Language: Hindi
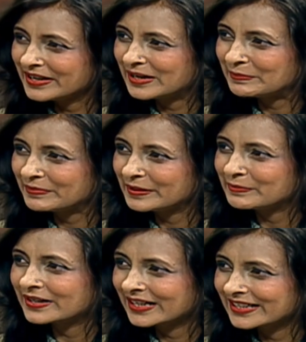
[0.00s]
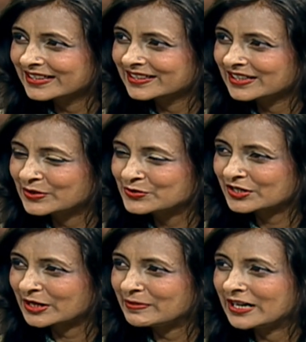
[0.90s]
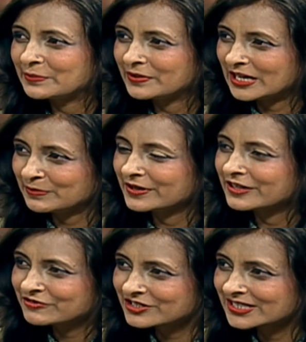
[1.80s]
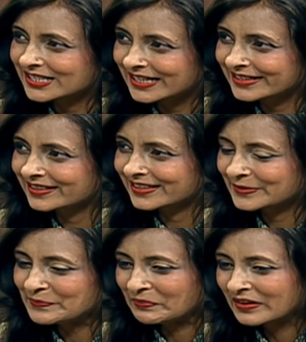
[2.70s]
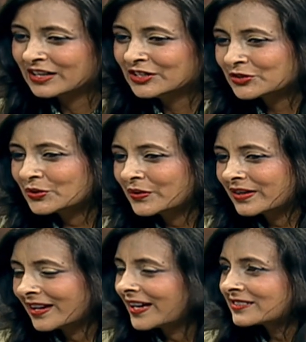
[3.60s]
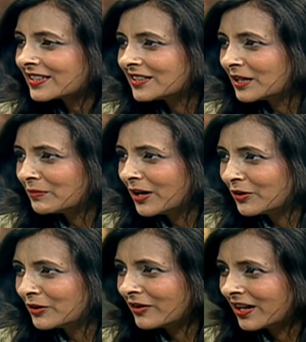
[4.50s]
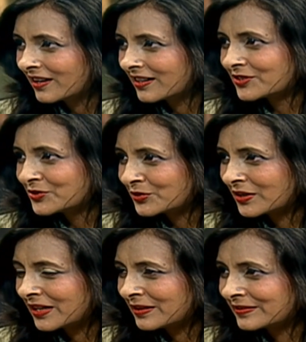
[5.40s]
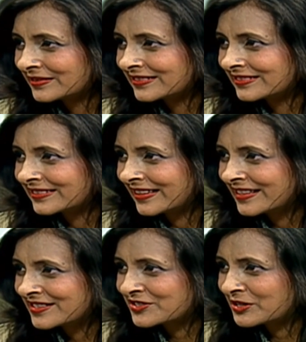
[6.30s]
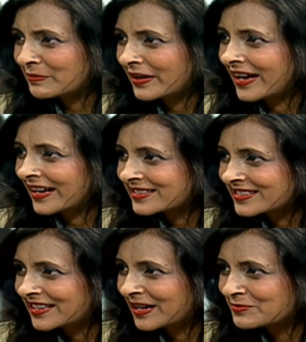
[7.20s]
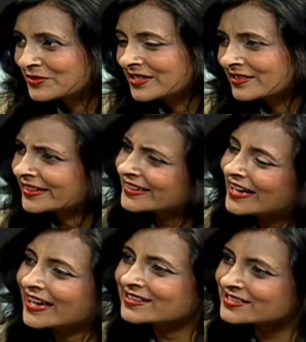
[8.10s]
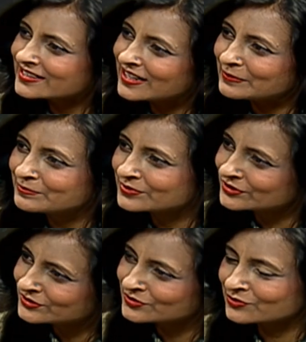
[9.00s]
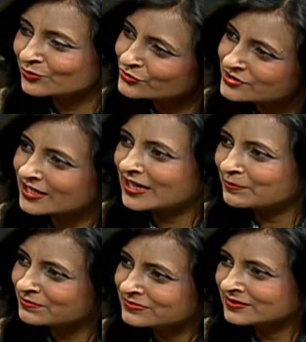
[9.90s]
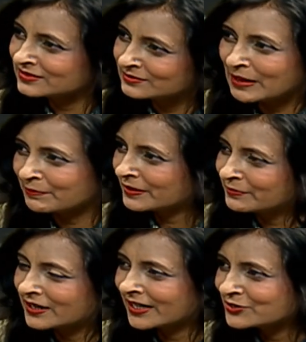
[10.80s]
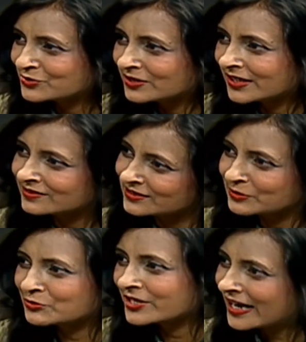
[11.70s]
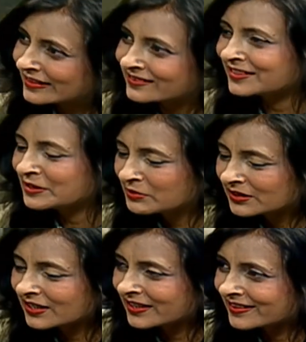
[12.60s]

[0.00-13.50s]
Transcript: में आपने पढ़ाई किया उसके बाद फिर आप एफ गए तो कैसा था माहौल वहाँ का जो था इंडस्ट्री में एक्टिंग आप सीख रहे क्या एक्टिंग आप सोच के आप आपने अपनी लाइन चुन लिया था कि मुझे एक्टर ही बनना